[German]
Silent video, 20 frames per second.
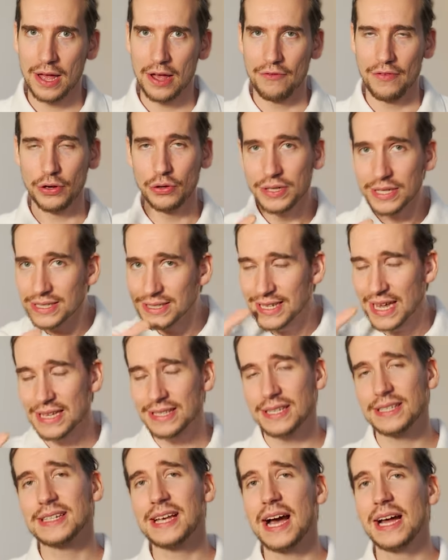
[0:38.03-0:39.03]
Wenn du diesen Test
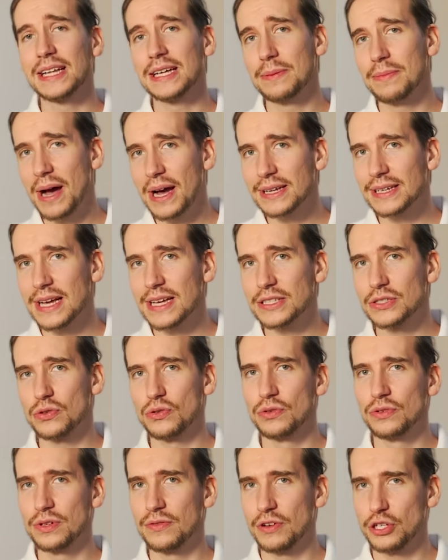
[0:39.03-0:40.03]
jetzt gerade gemacht hast
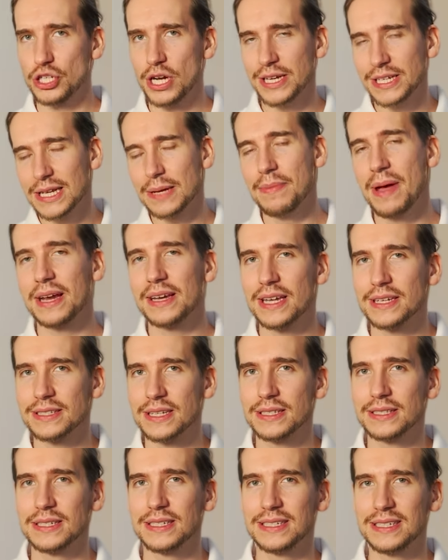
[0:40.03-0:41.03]
und wahrscheinlich gemerkt hast,
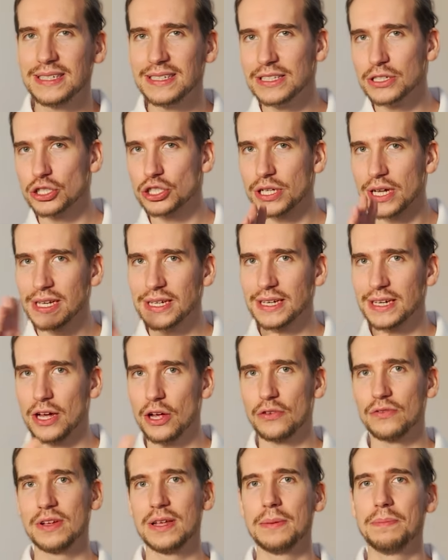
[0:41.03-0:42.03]
dass sich diese Striche da
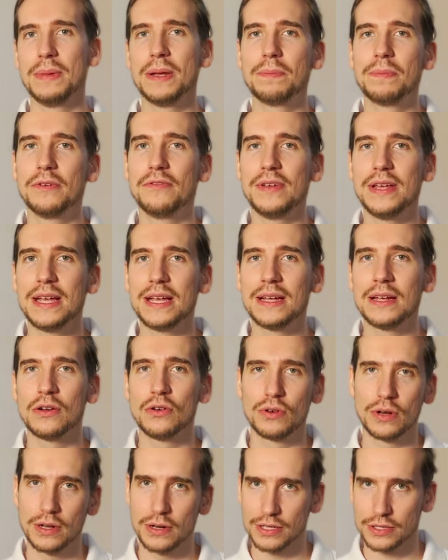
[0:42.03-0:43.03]
irgendwie mitbewegen
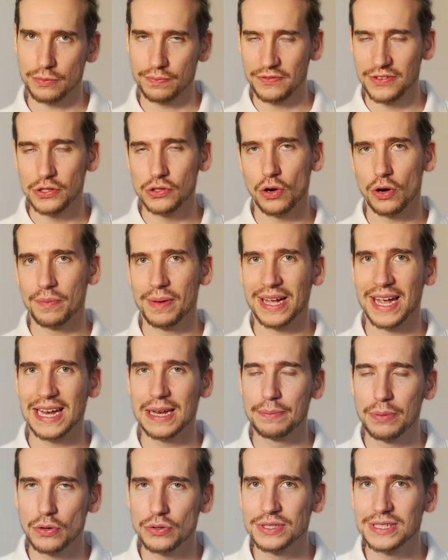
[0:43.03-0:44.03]
oder das Video auch mal gerne
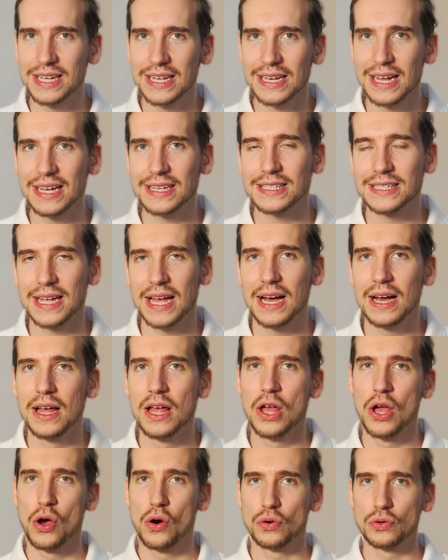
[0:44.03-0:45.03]
pausiert hast, ja,
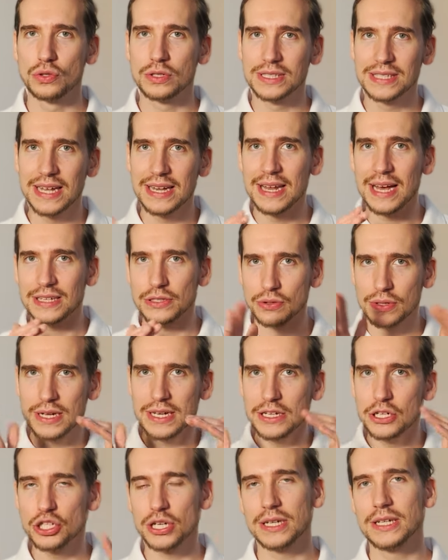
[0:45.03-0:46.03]
und du gesehen hast, okay,
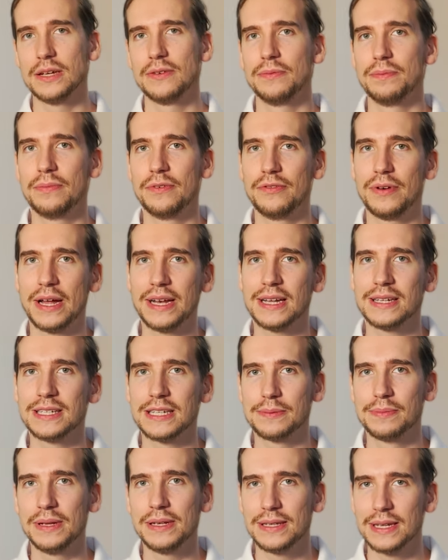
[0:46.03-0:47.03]
die Striche bewandern
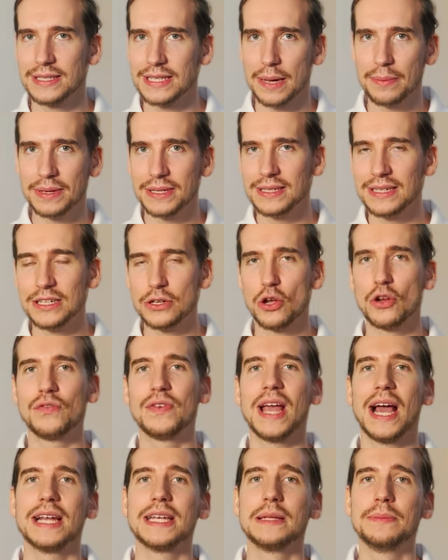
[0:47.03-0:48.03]
sich mit, das habe ich nicht
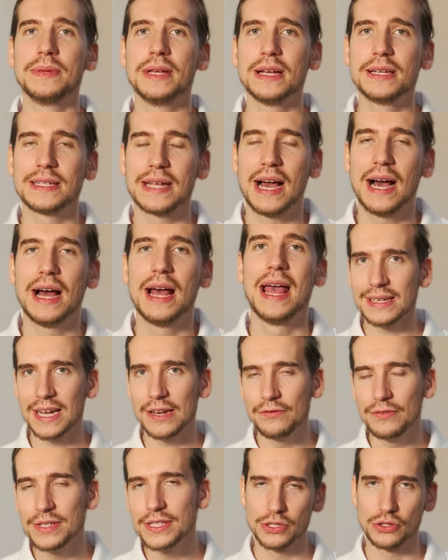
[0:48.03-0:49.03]
irgendwie animiert, ja,
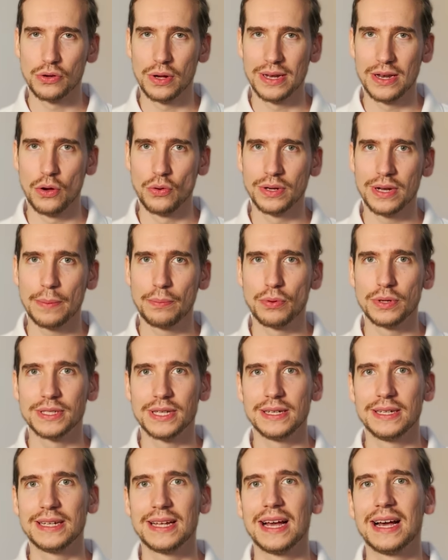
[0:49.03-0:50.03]
dann bist du in
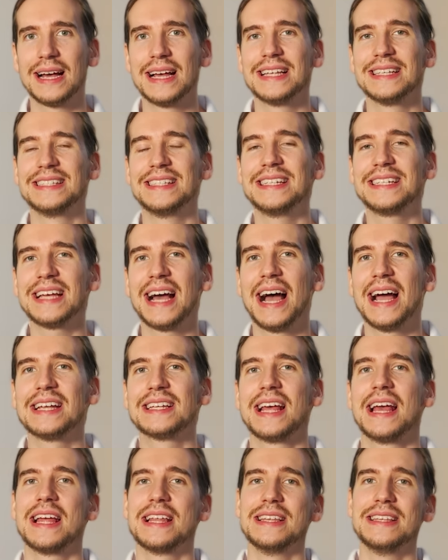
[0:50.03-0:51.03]
hundertprozentiger Sicherheit,
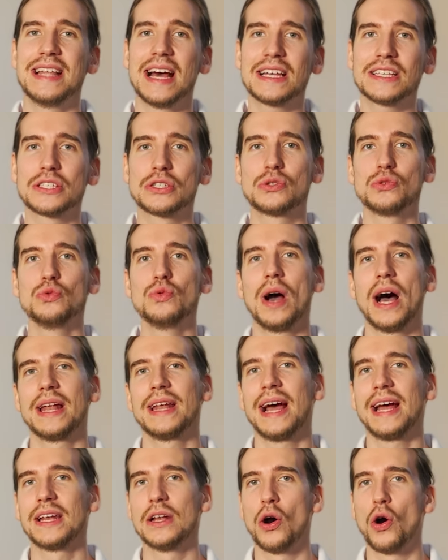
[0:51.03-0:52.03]
dass du an
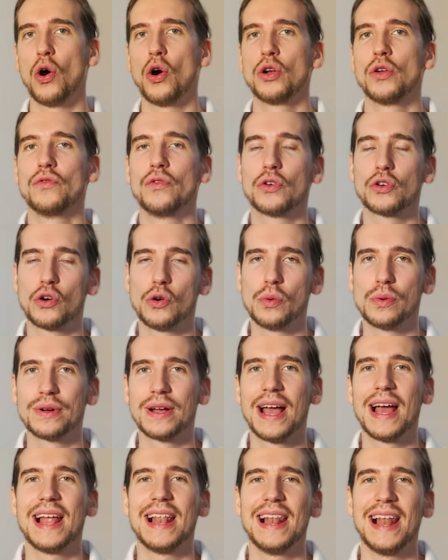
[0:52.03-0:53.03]
einer Hornhautverkrümmung
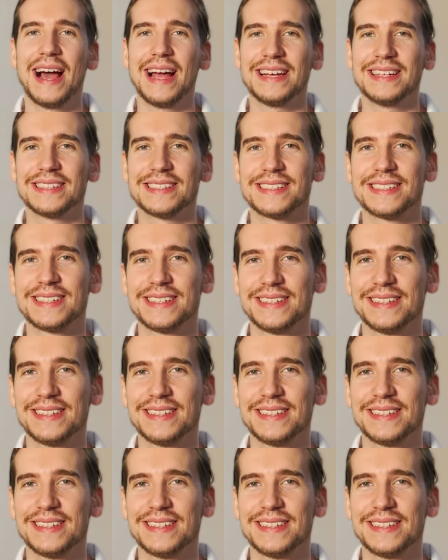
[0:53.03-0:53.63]
leidest.